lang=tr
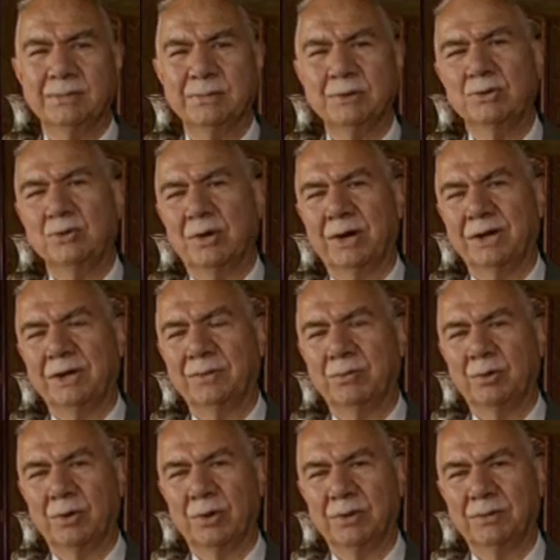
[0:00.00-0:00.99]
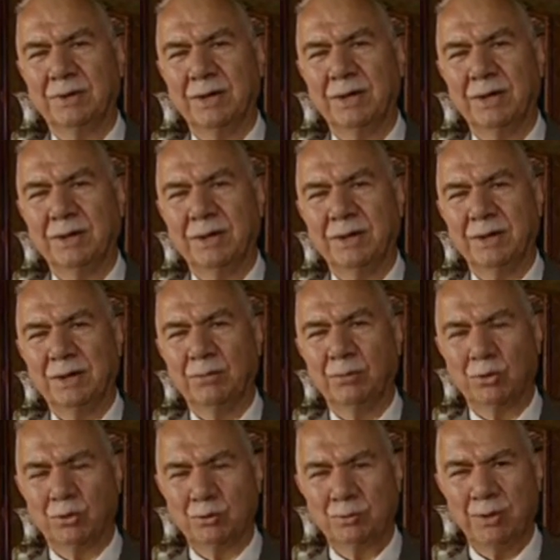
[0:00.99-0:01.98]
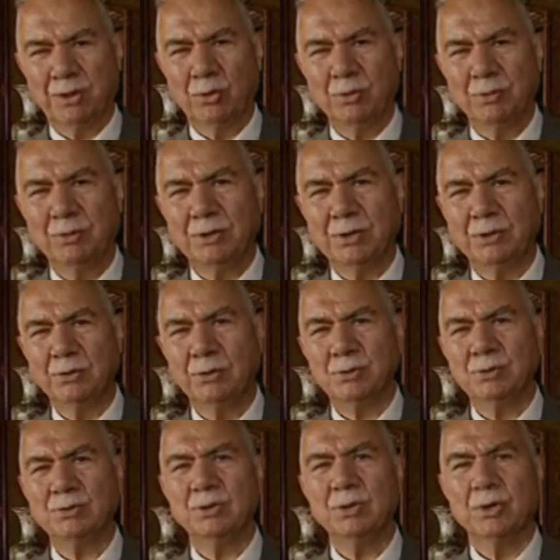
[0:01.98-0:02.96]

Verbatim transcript: bir sonraki programda buluşmayı ümit ediyoruz.